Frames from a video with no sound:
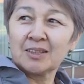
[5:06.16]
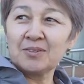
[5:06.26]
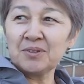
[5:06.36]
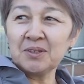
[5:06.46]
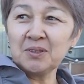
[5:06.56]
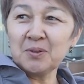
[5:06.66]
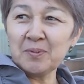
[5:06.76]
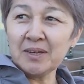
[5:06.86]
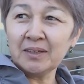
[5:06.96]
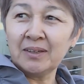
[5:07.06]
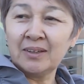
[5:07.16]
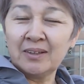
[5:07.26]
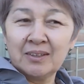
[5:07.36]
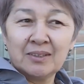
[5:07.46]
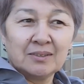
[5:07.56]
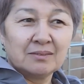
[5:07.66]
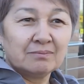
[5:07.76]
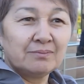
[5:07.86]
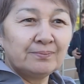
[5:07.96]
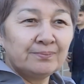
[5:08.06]
референдум ну, ба
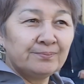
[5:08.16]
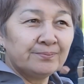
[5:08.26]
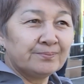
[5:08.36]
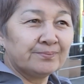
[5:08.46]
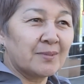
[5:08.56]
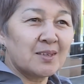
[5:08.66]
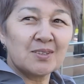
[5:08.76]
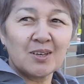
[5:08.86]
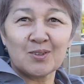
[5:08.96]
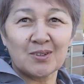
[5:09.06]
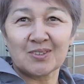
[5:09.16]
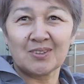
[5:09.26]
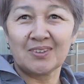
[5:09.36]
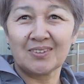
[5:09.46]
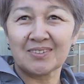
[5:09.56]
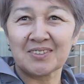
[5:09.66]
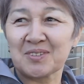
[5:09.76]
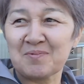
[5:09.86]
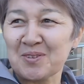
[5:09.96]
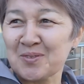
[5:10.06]
не знаю даже. Сейчас
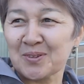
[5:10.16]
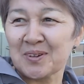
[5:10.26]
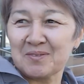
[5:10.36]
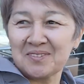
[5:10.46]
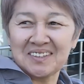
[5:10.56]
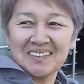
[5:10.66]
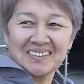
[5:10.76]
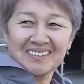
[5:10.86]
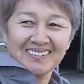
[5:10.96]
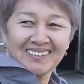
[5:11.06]
не могу ответить.